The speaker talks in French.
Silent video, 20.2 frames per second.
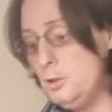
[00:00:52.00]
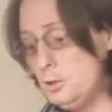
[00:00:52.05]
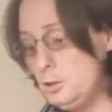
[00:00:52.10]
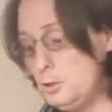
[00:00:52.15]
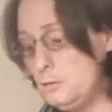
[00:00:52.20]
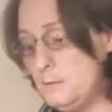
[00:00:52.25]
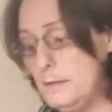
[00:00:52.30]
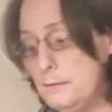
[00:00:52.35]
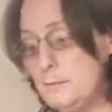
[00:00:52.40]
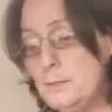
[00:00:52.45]

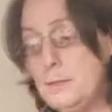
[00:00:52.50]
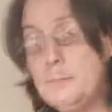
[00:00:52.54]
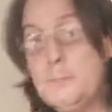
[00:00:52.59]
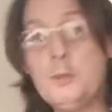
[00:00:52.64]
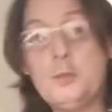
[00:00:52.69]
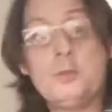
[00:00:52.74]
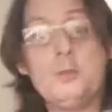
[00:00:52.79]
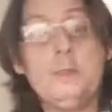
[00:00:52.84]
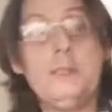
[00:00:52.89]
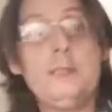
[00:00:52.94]
Tu vas avoir
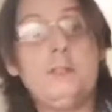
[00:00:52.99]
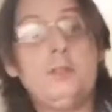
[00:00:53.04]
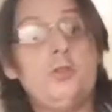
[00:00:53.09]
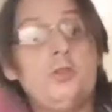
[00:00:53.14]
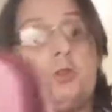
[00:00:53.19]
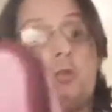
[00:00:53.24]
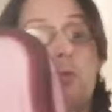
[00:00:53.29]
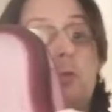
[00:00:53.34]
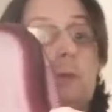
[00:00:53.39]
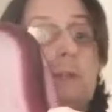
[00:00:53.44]
besoin
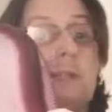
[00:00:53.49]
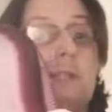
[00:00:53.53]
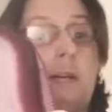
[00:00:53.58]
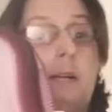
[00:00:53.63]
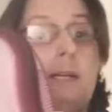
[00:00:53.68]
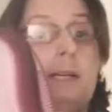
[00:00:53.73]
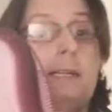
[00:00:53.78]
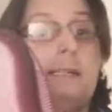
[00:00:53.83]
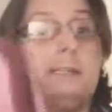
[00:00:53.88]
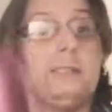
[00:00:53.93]
du
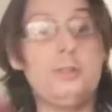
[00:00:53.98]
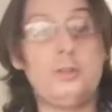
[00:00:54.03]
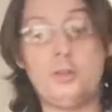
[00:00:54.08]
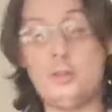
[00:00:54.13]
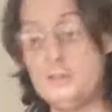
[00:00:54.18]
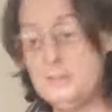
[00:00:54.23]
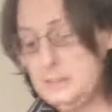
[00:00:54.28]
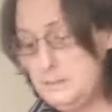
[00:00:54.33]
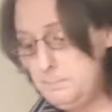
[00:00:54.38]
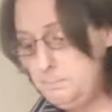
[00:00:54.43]
cuiseur à
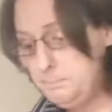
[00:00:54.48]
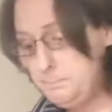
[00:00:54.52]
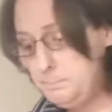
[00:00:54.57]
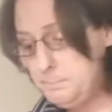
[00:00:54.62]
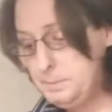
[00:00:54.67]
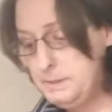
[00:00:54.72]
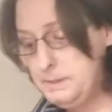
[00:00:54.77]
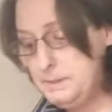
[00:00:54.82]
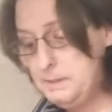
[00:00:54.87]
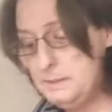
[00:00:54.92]
déjeuner,
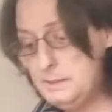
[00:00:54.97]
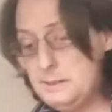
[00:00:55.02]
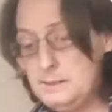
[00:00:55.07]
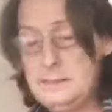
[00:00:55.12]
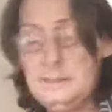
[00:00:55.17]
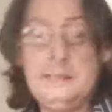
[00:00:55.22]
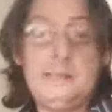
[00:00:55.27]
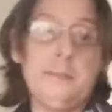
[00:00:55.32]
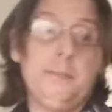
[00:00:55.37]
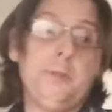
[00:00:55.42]
puis
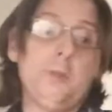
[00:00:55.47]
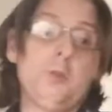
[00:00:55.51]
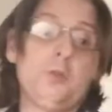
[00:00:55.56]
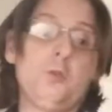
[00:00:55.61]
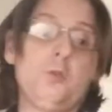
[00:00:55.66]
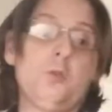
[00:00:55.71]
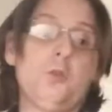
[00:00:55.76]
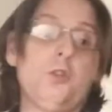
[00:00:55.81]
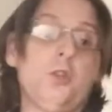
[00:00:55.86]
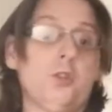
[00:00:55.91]
si n'es pas
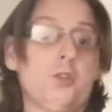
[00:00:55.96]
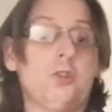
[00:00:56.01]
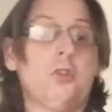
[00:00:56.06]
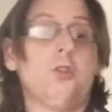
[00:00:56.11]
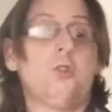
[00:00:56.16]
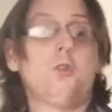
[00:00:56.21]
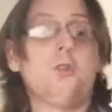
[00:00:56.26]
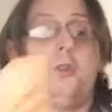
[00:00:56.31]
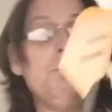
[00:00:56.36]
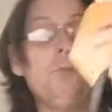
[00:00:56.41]
trop
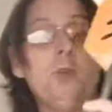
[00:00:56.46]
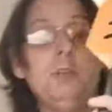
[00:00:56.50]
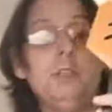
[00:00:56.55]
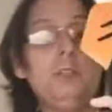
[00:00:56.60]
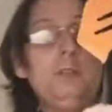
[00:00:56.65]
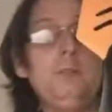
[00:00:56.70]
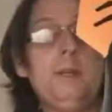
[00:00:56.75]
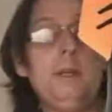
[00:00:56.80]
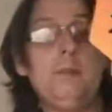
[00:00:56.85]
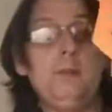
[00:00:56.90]
cochon comme moi,
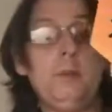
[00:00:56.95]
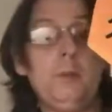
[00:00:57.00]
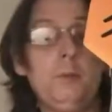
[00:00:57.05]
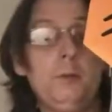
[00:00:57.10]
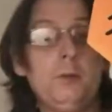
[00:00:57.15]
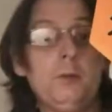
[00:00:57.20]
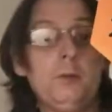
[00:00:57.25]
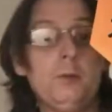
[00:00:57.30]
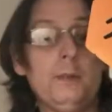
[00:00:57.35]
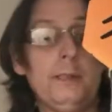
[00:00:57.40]
tu vas avoir
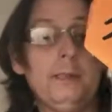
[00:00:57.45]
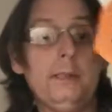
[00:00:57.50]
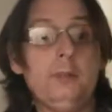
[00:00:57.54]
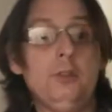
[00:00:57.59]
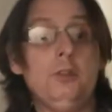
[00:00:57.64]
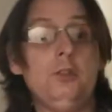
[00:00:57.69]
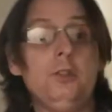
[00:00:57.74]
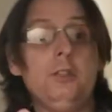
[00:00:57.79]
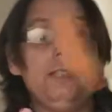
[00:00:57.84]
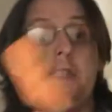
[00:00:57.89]
besoin
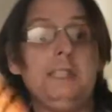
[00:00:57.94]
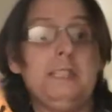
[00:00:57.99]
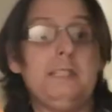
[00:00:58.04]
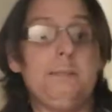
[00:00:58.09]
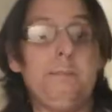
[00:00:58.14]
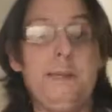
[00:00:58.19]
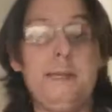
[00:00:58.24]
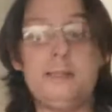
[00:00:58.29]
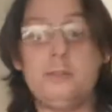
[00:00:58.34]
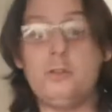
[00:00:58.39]
de ta
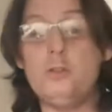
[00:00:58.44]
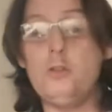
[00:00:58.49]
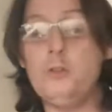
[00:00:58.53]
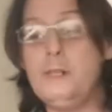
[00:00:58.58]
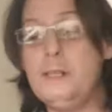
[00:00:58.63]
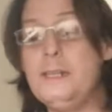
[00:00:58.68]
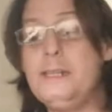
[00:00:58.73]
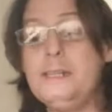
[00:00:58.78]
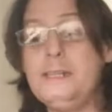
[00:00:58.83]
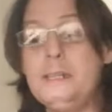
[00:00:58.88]

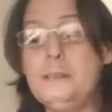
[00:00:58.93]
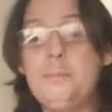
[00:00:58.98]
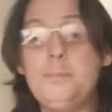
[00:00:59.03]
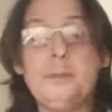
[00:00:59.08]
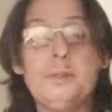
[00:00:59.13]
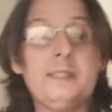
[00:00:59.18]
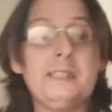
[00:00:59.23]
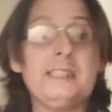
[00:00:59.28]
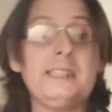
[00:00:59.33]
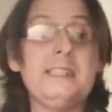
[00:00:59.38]
spatule et des
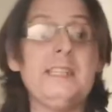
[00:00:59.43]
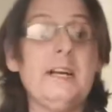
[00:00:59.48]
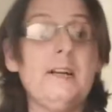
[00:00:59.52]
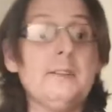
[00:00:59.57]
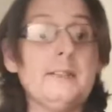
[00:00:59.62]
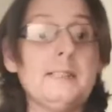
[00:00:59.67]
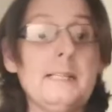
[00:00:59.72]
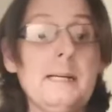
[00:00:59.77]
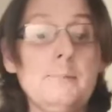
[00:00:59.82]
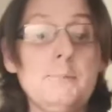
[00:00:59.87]
petites
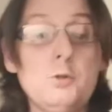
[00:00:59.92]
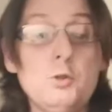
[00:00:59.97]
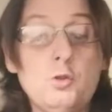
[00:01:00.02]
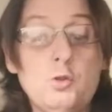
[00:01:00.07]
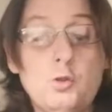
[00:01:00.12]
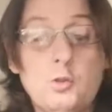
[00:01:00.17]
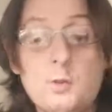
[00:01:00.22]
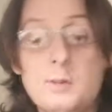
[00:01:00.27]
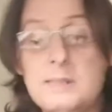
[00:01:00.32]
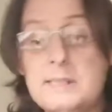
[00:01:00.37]
tasses à
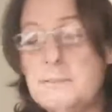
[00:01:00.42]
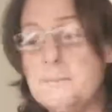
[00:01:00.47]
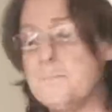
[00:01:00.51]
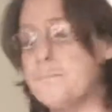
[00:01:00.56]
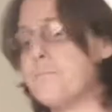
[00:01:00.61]
mesurer.